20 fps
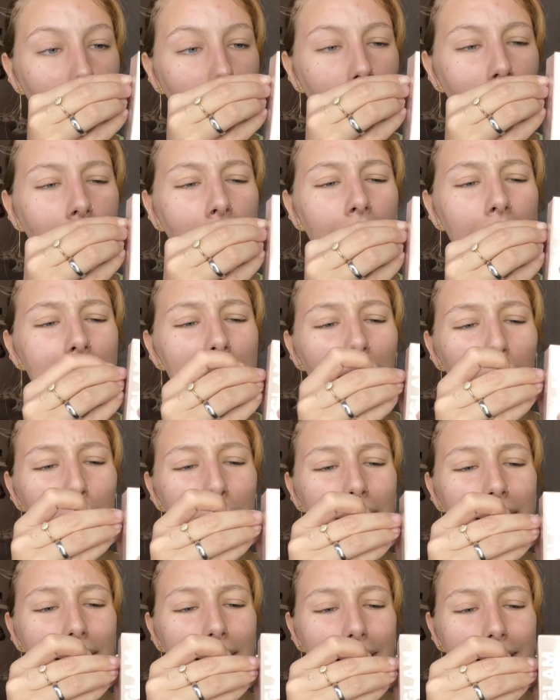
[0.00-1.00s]
ai,
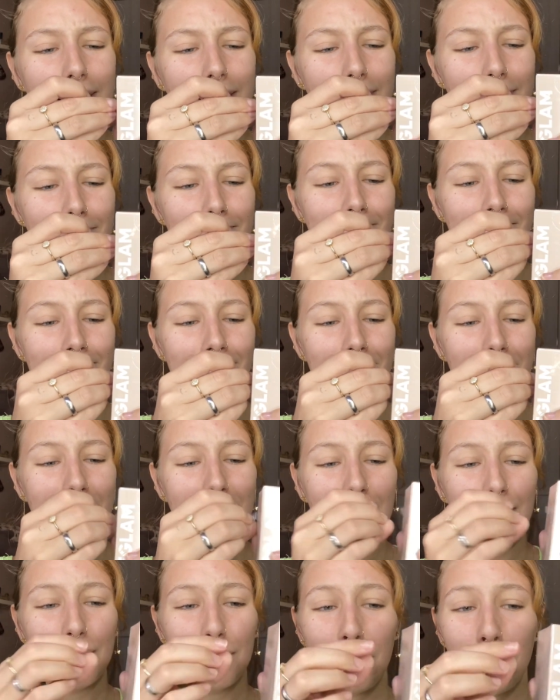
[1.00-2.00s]
abre que nem
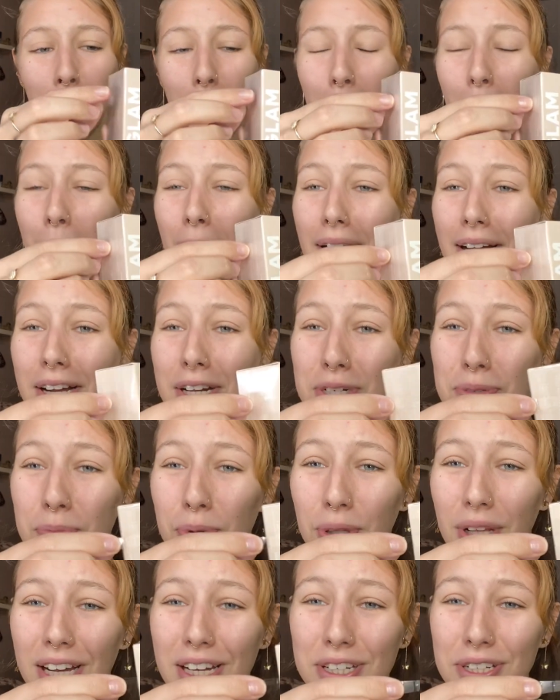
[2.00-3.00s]
uma marca de
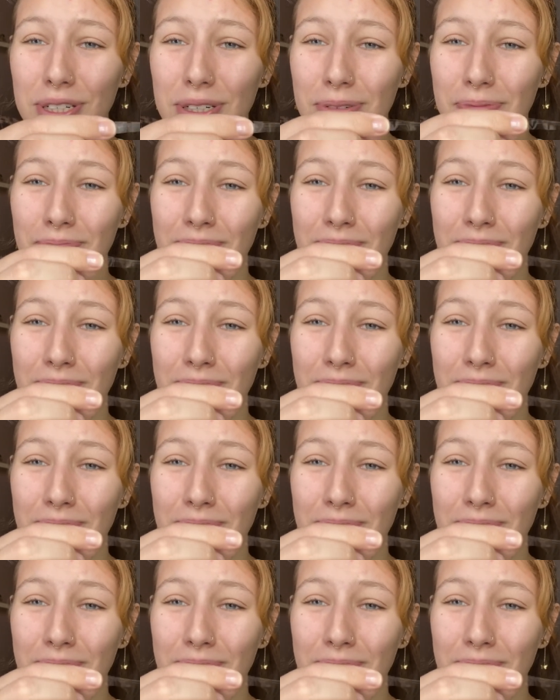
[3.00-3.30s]
bolacha.